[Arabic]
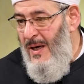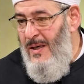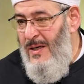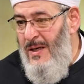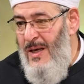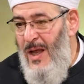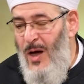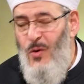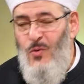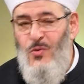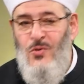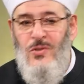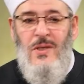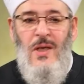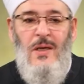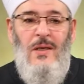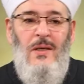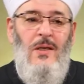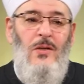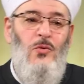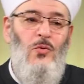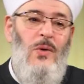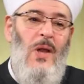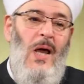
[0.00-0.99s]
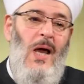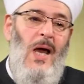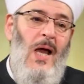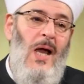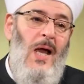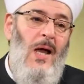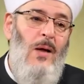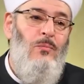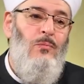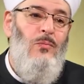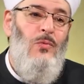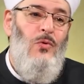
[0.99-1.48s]
إنه سيدنا
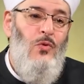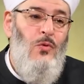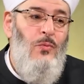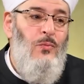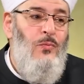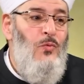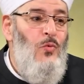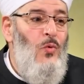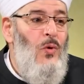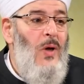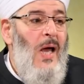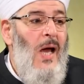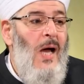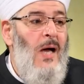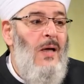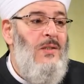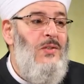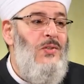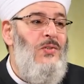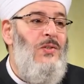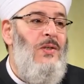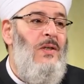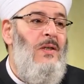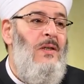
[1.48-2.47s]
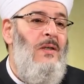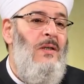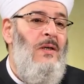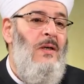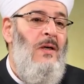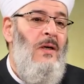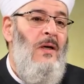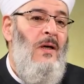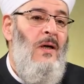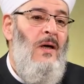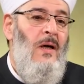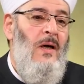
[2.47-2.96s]
عمرو بن العاص
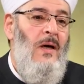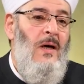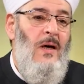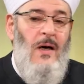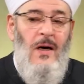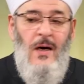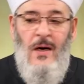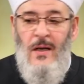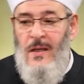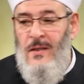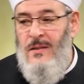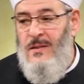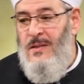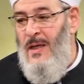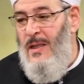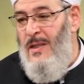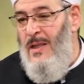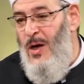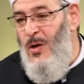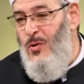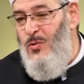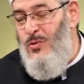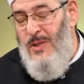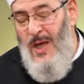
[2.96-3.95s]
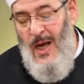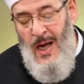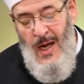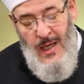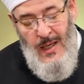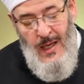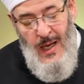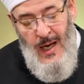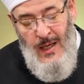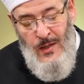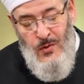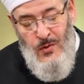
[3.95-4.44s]
رضي الله تعالى